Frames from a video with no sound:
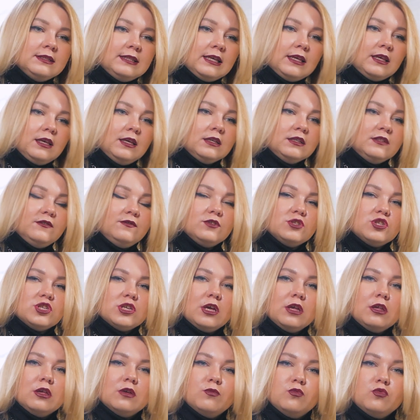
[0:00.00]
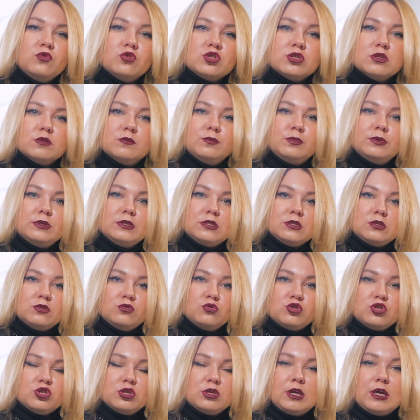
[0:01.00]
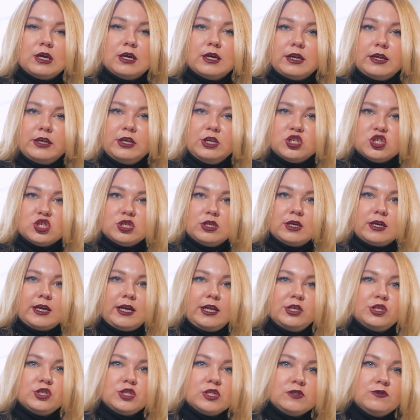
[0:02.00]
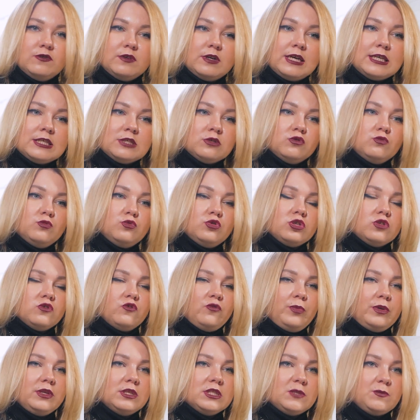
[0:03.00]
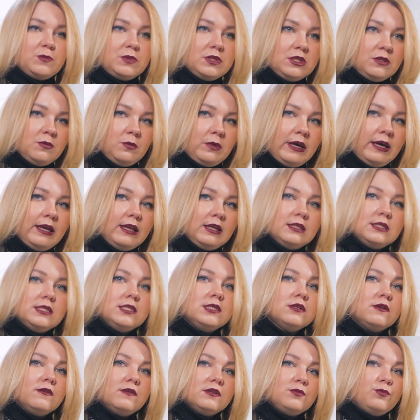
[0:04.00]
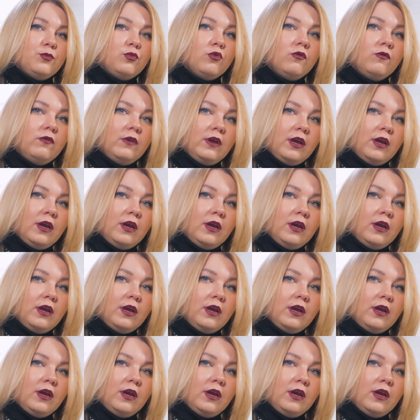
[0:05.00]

Таких движений может быть тоже неограниченное количество раз, но можно, в принципе, себя ориентировать по